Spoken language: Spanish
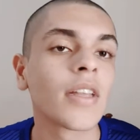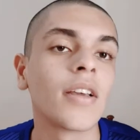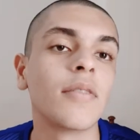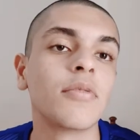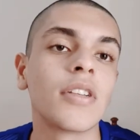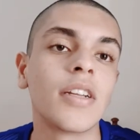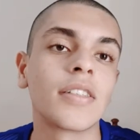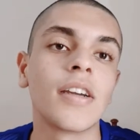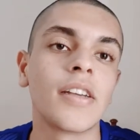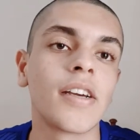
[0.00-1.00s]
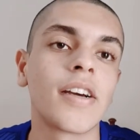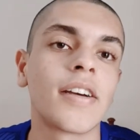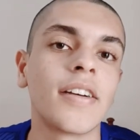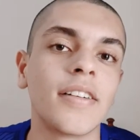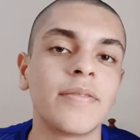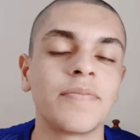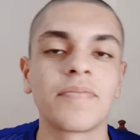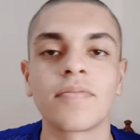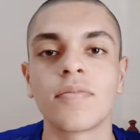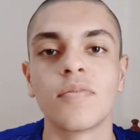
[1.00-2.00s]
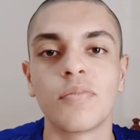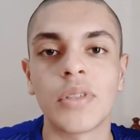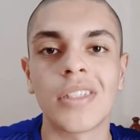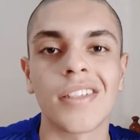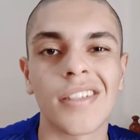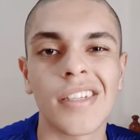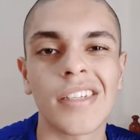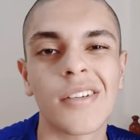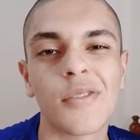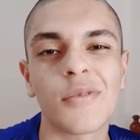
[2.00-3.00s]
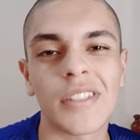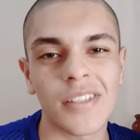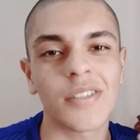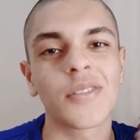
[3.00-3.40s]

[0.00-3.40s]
Y pues les quería pues decir cómo ha sido